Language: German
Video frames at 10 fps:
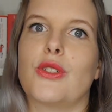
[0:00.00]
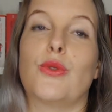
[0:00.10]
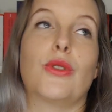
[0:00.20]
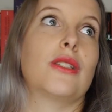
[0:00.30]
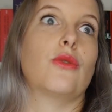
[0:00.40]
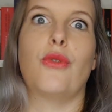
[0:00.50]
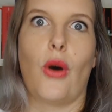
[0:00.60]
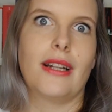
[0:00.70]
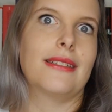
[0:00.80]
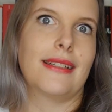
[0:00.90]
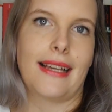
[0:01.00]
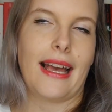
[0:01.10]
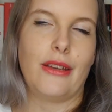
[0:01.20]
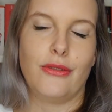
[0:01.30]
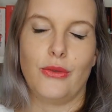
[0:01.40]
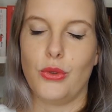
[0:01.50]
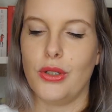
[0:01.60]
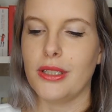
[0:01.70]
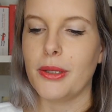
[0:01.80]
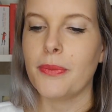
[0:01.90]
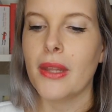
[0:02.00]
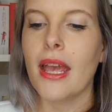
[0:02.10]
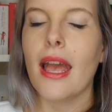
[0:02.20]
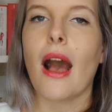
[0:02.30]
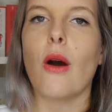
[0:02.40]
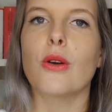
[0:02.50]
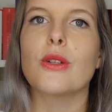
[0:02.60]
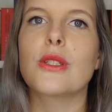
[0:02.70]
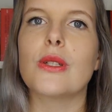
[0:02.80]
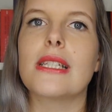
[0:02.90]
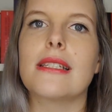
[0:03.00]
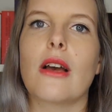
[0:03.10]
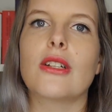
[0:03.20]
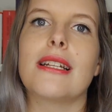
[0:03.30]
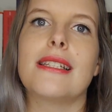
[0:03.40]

wozu ich sofort greifen würde. Augustus ist auch